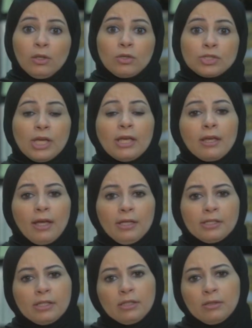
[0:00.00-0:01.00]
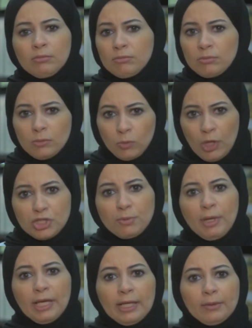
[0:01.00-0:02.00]
وشيء يعني
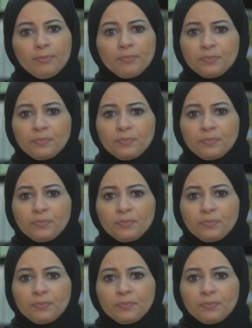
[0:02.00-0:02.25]
واجب علي